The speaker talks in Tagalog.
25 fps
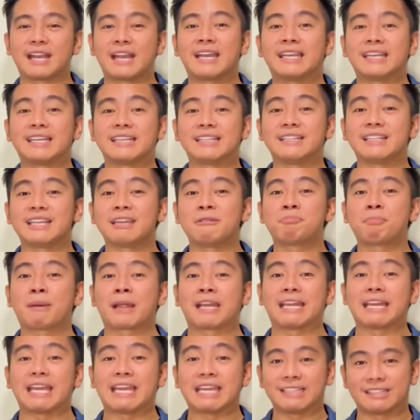ay hindi
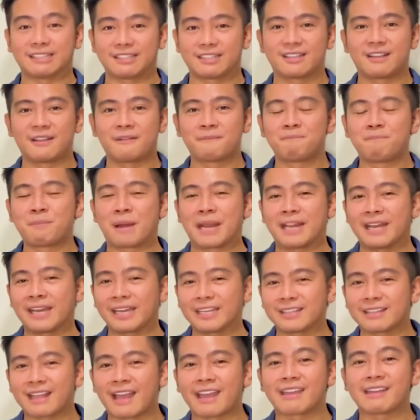paliit.
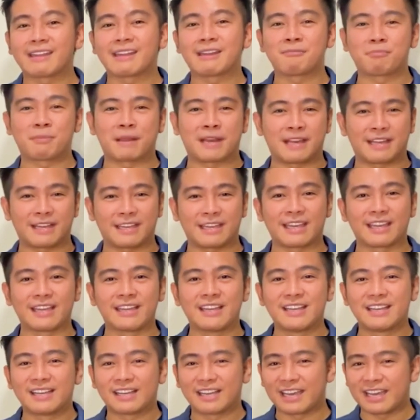Palaki tayo ng palaki.
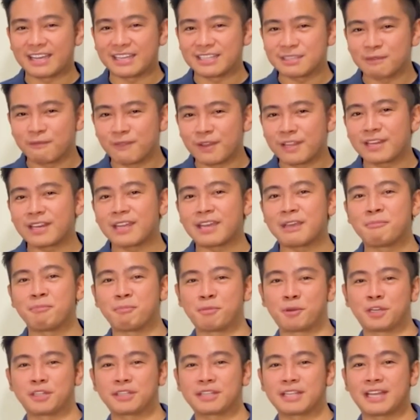Kaya it's very
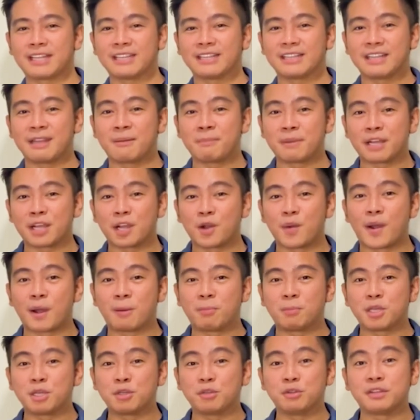important na magawa
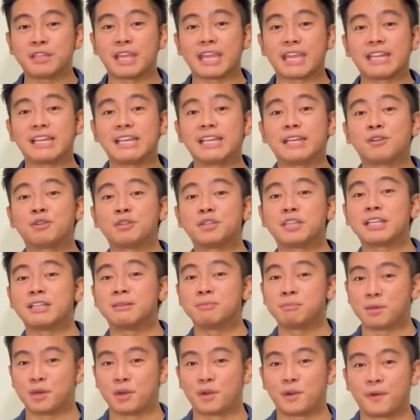mo yung daily routine
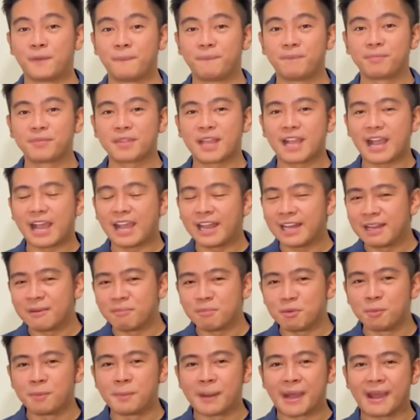mo.
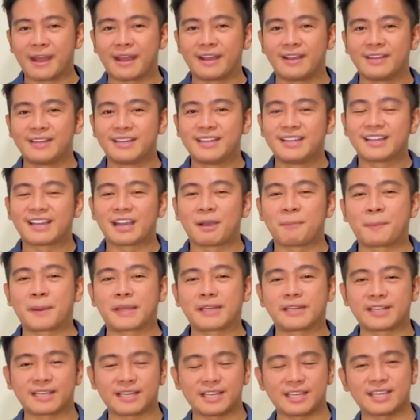Alam mo ba, kapag
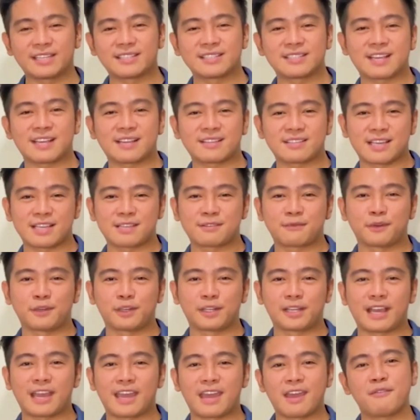nagiging successful
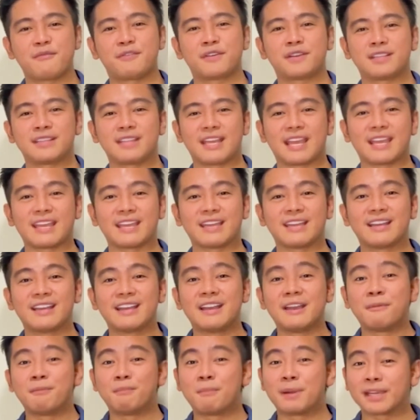ka everyday,
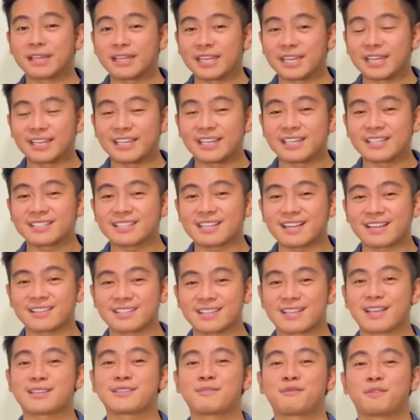magiging
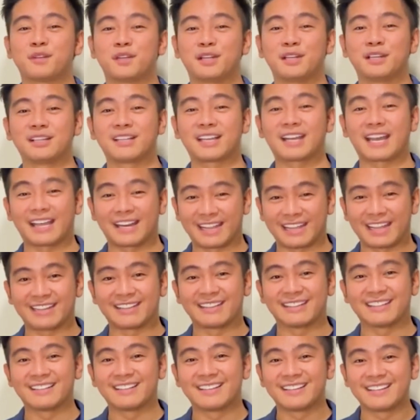successful ka
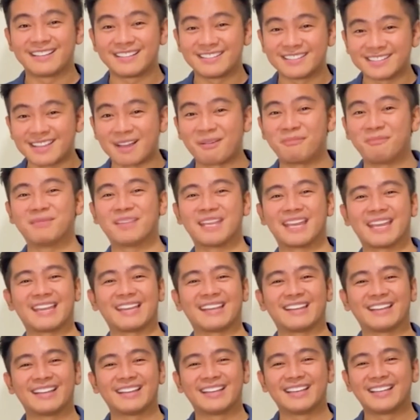rin
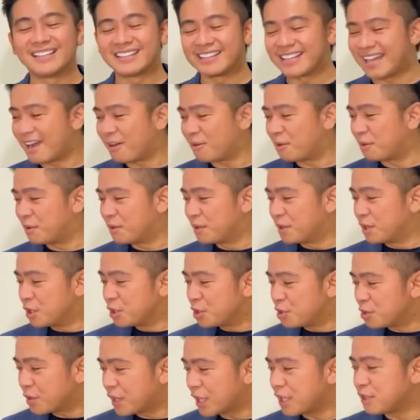someday. Now,
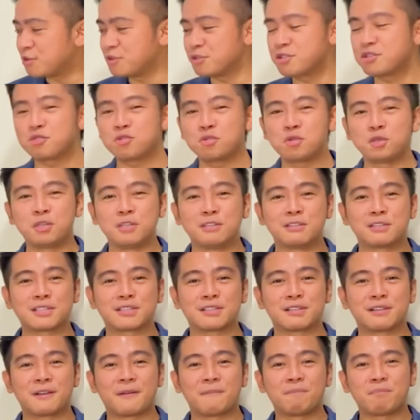you can use
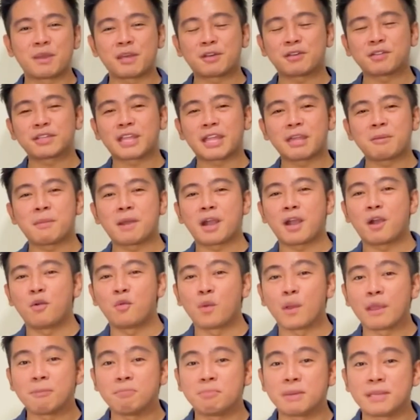tools meron tayong mga
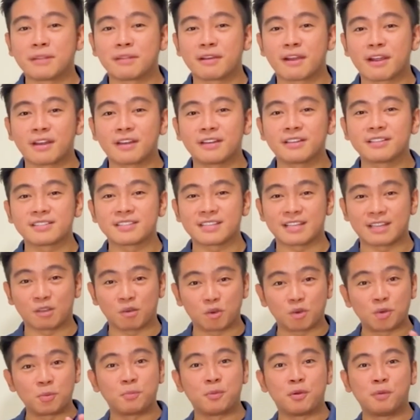webinar sa
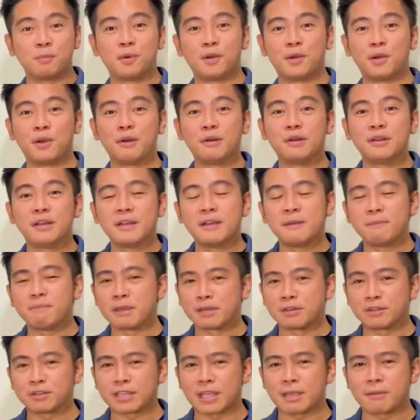grupo mo,
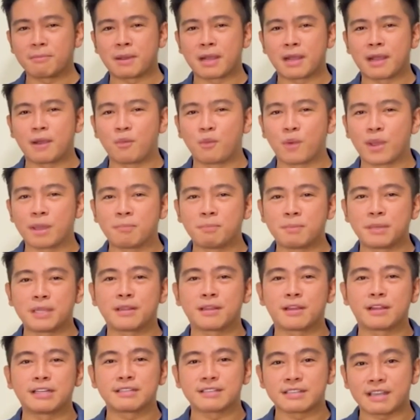meron tayong mga
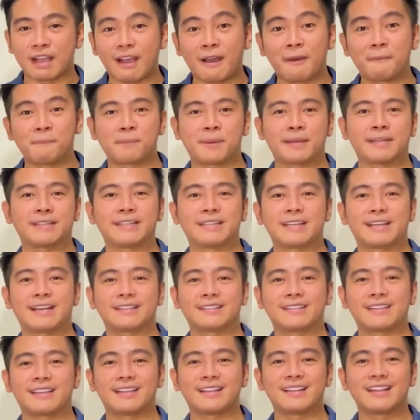webinar sa company
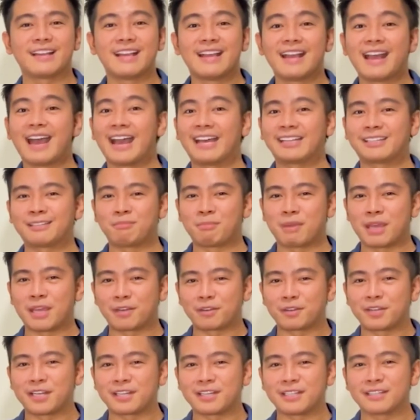natin, at
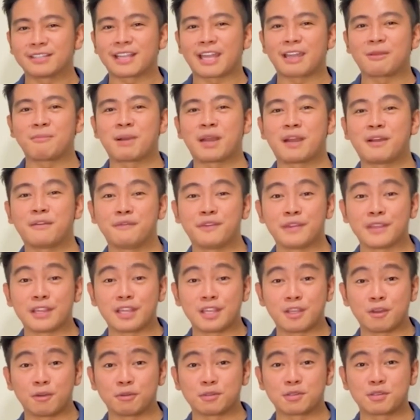meron na rin tayong mga
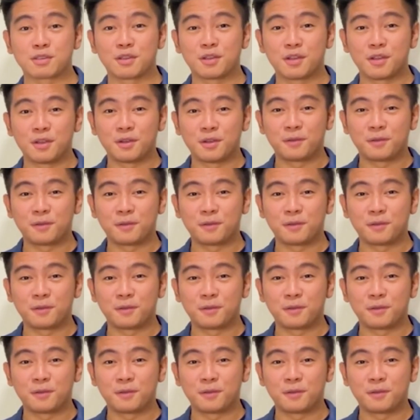videos.